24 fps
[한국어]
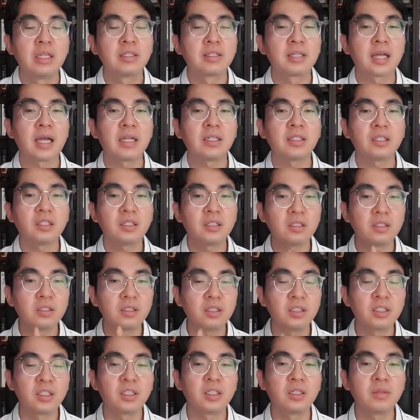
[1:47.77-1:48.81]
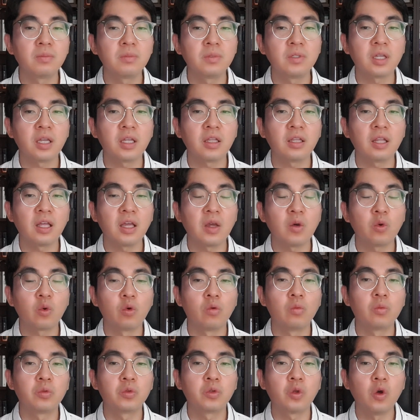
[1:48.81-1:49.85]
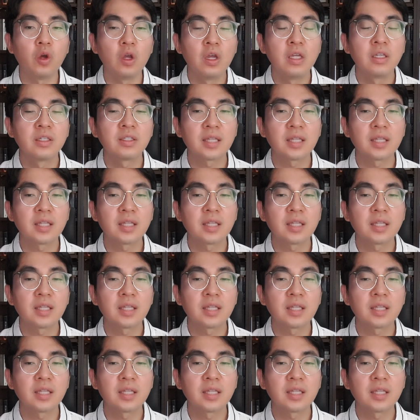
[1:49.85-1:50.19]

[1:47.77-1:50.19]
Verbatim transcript: 사실은 지금 세대의 공부도